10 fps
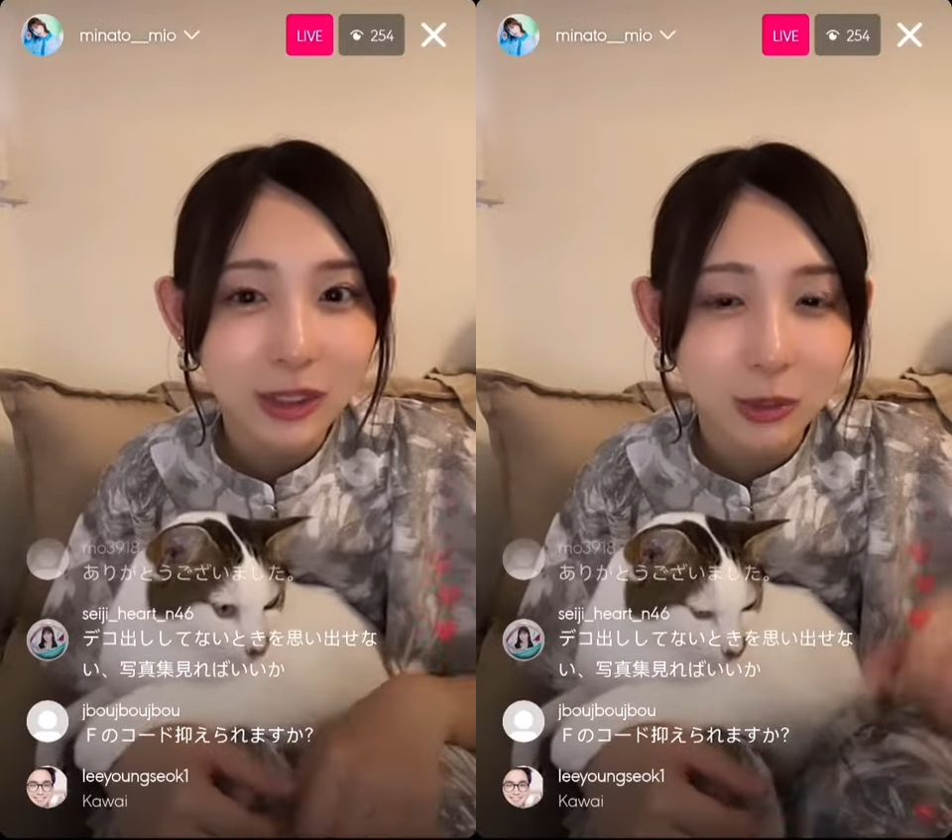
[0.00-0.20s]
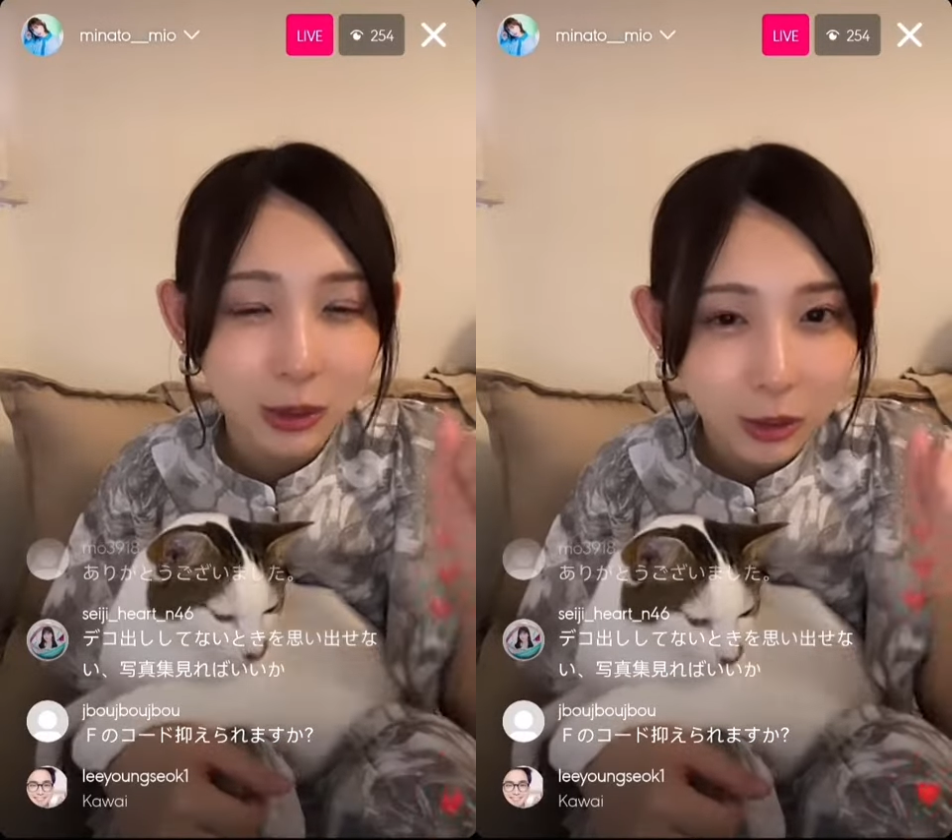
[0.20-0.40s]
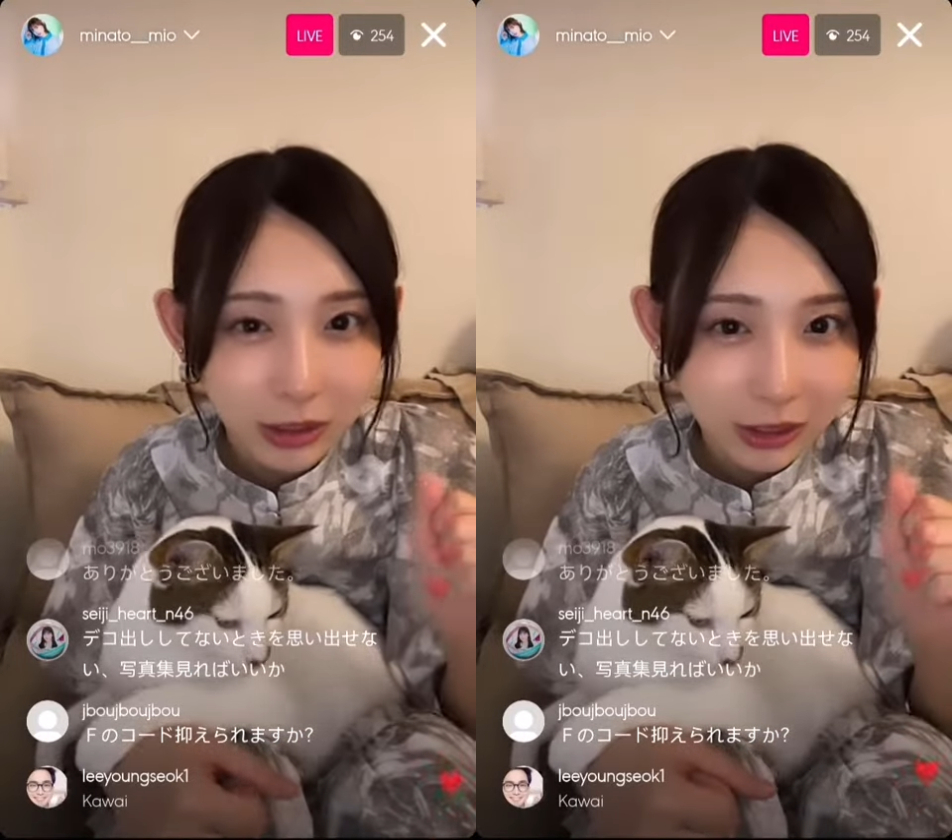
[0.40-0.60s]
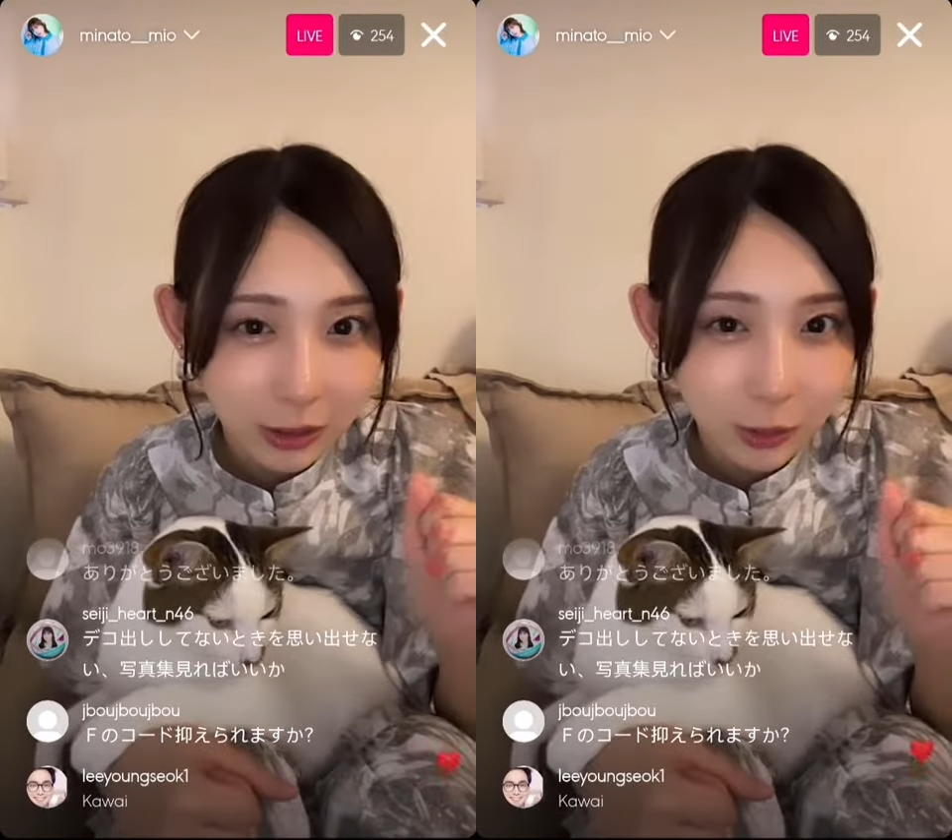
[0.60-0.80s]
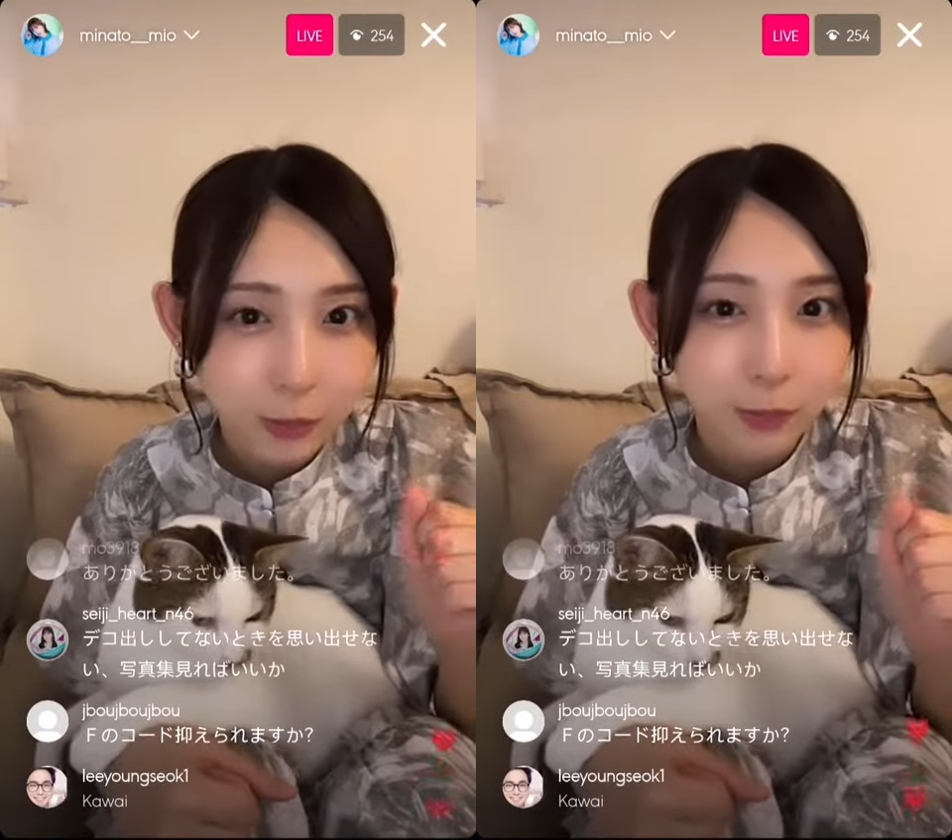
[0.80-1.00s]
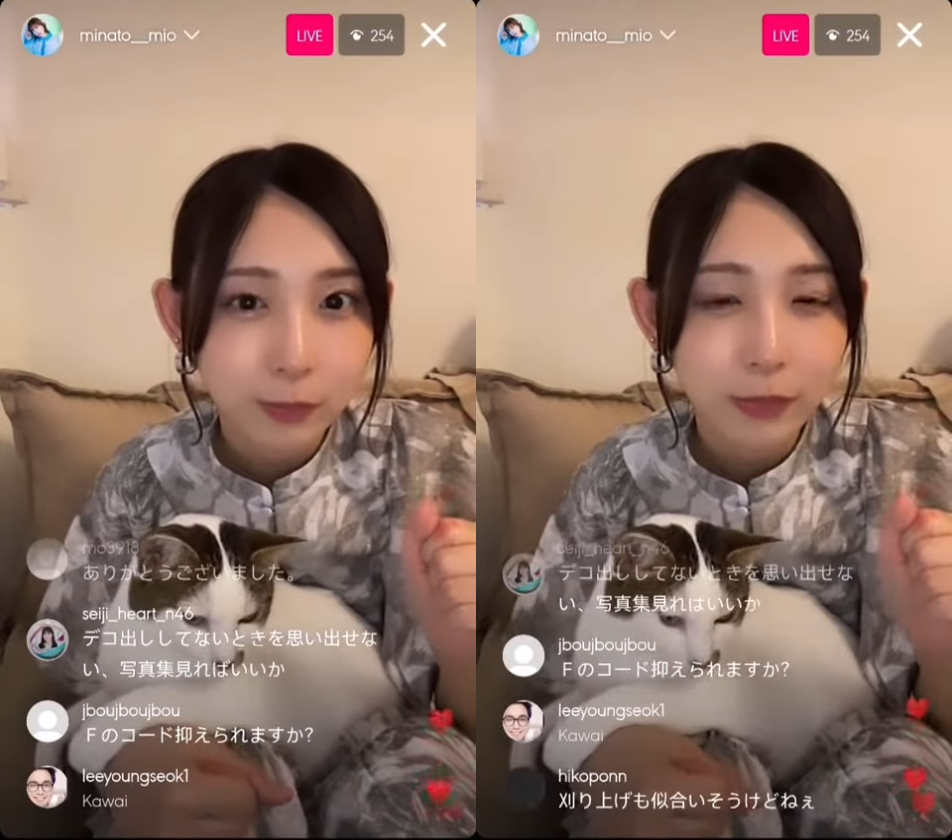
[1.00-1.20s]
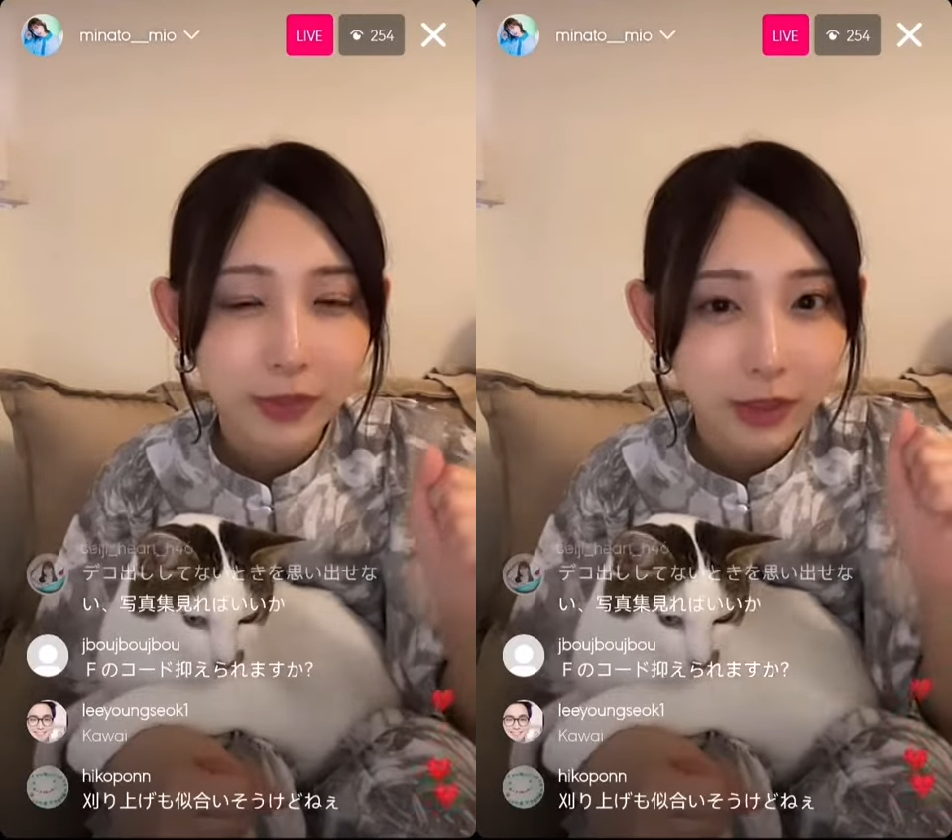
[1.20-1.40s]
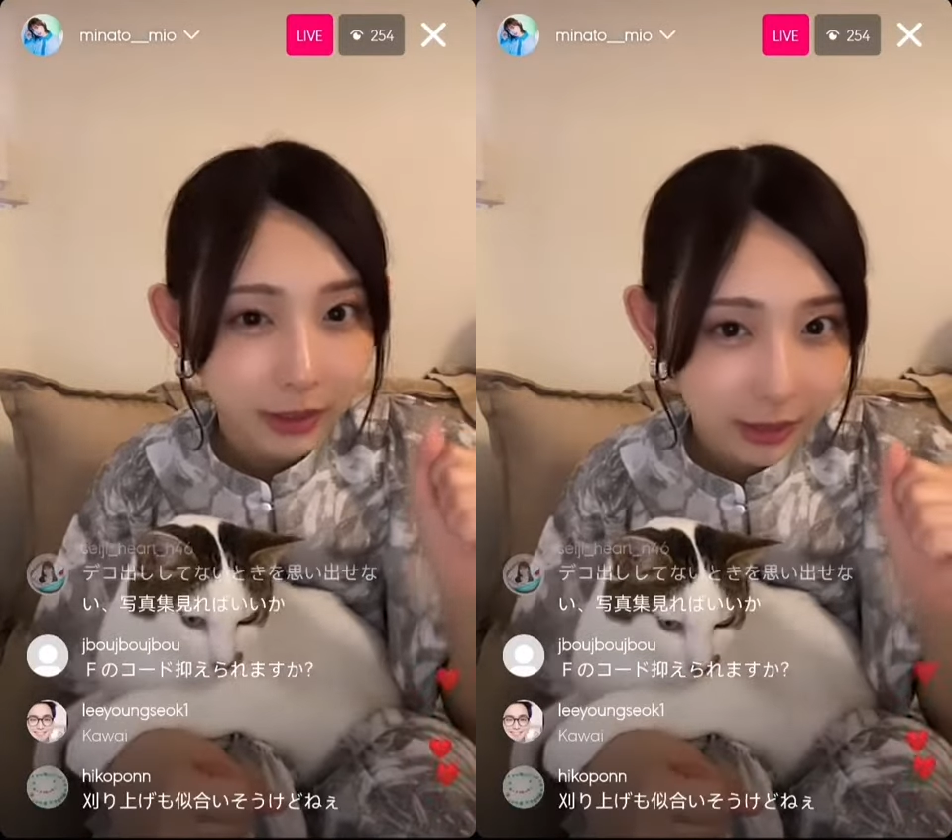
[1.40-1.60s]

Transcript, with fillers: お誕生日当日の